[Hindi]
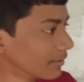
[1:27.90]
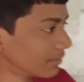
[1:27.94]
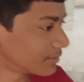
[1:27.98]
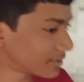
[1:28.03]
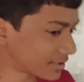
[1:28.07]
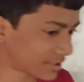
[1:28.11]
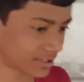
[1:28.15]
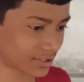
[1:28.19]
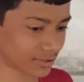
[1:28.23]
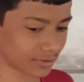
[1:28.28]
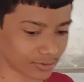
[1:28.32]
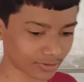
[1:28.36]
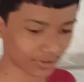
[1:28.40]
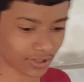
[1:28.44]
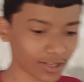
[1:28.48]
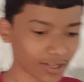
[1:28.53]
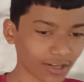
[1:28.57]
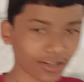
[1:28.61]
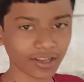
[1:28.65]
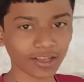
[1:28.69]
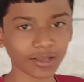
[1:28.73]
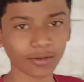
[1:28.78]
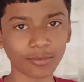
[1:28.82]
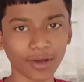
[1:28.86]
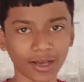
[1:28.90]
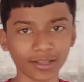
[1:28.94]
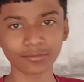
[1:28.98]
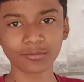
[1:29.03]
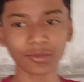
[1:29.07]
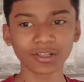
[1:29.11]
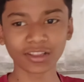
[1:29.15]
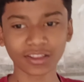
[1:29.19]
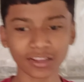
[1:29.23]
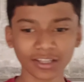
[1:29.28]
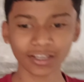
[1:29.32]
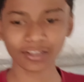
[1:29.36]
लिफ्ट करने के बाद
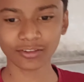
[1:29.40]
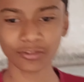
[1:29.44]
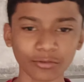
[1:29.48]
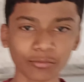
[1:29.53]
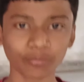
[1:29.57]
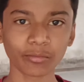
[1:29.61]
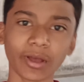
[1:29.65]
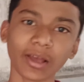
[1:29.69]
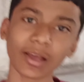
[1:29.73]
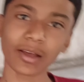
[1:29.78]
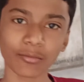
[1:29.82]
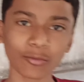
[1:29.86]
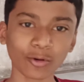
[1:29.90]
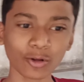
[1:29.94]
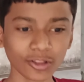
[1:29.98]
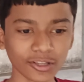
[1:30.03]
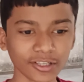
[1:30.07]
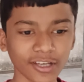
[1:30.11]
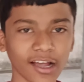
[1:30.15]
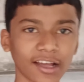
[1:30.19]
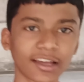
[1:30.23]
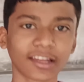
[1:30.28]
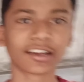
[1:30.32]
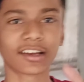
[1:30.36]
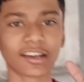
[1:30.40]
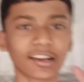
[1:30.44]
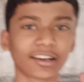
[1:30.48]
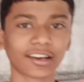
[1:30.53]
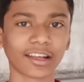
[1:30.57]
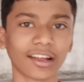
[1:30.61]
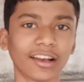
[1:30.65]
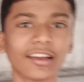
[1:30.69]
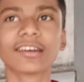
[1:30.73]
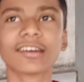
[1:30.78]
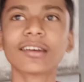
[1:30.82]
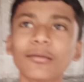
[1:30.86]
मिलते हैं तो मैं बोल दिया क्रिकेट
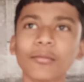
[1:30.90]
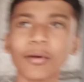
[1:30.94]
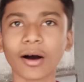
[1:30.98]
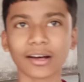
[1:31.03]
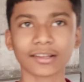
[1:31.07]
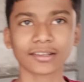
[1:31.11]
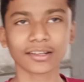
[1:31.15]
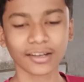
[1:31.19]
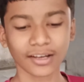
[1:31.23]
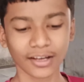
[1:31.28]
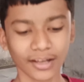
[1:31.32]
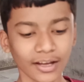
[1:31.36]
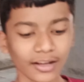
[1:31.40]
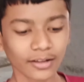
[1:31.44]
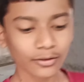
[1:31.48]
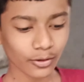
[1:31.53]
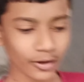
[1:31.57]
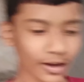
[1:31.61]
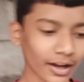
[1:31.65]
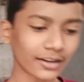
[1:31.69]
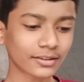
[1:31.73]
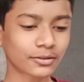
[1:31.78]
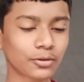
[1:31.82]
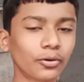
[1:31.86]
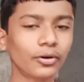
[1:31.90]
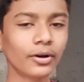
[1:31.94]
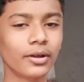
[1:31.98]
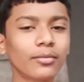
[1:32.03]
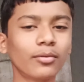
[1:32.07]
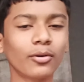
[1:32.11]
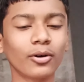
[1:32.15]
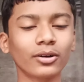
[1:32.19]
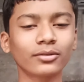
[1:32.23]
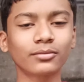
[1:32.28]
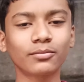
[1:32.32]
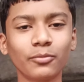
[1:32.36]
खेलने के बाद तो यार थोड़ी
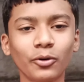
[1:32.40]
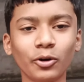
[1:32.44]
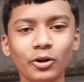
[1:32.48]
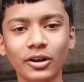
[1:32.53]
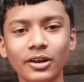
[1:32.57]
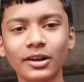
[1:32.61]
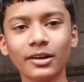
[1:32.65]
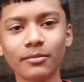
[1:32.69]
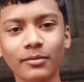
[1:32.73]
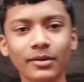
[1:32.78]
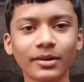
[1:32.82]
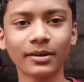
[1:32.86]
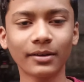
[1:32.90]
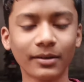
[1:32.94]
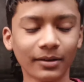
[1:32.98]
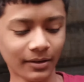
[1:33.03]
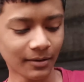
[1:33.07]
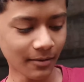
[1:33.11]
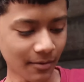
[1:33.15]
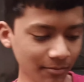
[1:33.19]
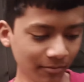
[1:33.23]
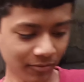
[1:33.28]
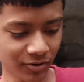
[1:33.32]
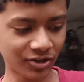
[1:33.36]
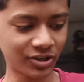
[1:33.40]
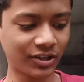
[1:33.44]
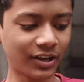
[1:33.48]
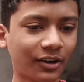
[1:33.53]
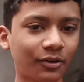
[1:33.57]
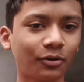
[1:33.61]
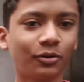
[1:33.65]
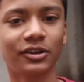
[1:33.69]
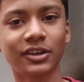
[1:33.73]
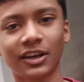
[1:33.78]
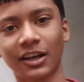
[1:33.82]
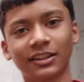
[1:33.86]
बहुत बोलने में मिस्टेक
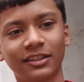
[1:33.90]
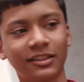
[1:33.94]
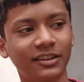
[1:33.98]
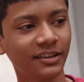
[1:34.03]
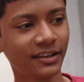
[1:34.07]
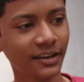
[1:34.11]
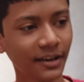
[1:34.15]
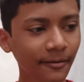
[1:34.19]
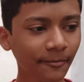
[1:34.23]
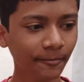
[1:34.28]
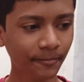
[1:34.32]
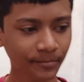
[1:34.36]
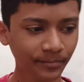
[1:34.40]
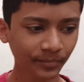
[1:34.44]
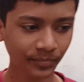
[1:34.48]
हो जाती है